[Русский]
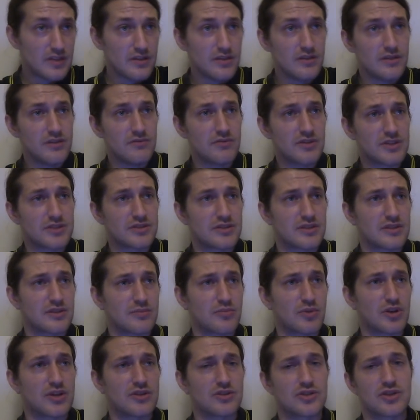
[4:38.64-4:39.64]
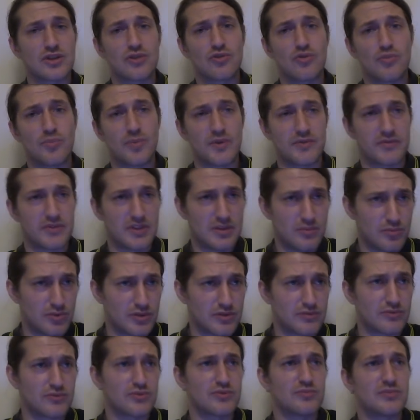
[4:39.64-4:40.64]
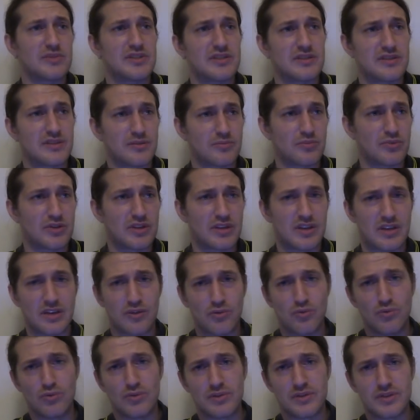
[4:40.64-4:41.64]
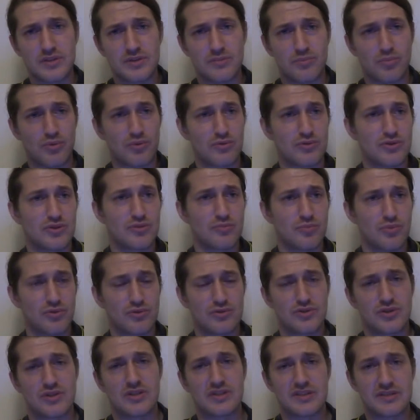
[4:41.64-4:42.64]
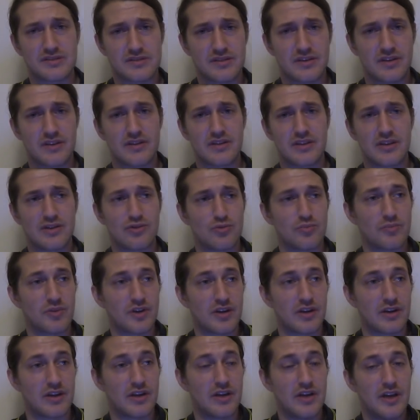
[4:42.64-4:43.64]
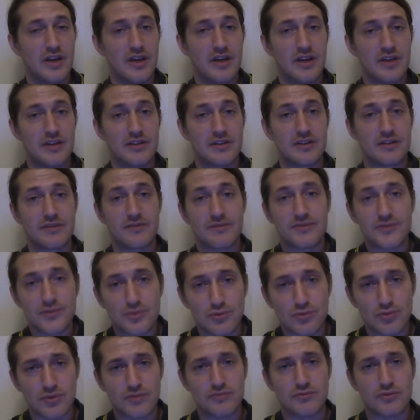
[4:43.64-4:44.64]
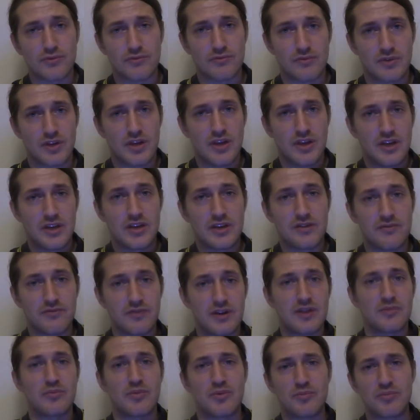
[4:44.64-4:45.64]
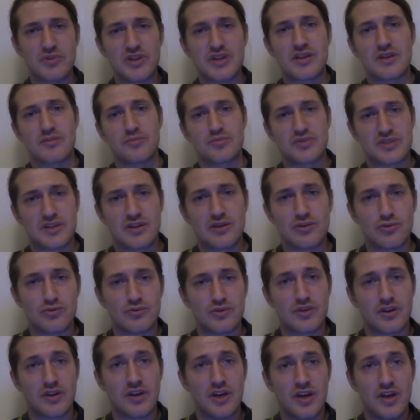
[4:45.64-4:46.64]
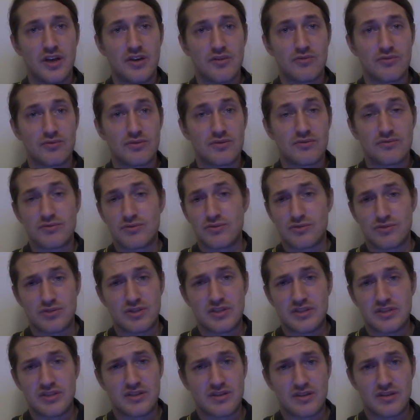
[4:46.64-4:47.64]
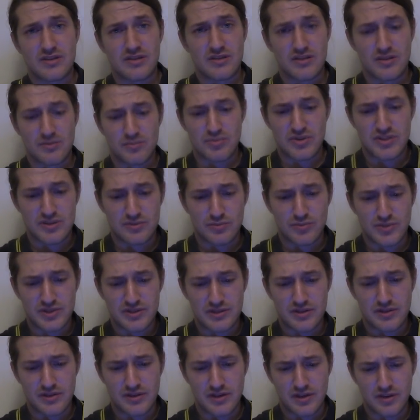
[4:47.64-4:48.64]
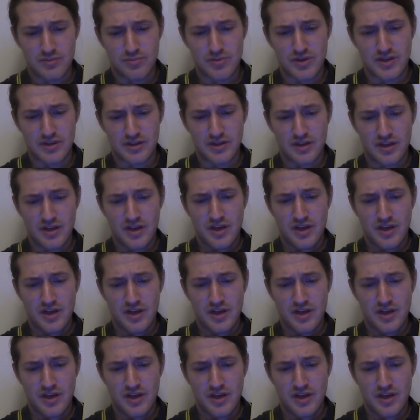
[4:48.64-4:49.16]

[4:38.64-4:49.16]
Неважно, там раньше окопов не было, ну, в смысле, там на холоде и прочее, прочее, они страдали, умирали. Да все равно. И вам, и мне абсолютно. Вот и все жизненно, она бессмысленно, ребята.